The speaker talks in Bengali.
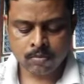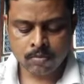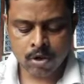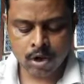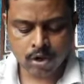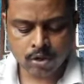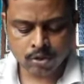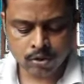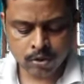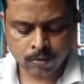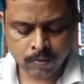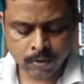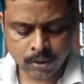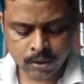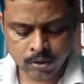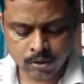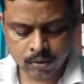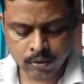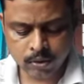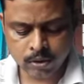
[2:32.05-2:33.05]

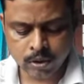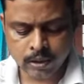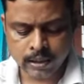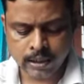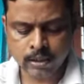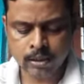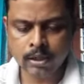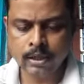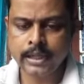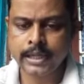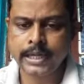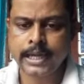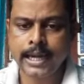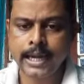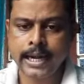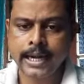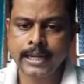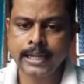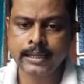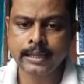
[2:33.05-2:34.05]
ভক্তবৃন্দ দলে দলে
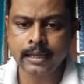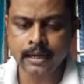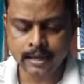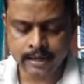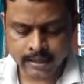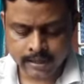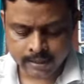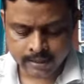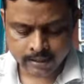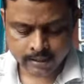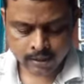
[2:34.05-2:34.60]
ঘেরি তারে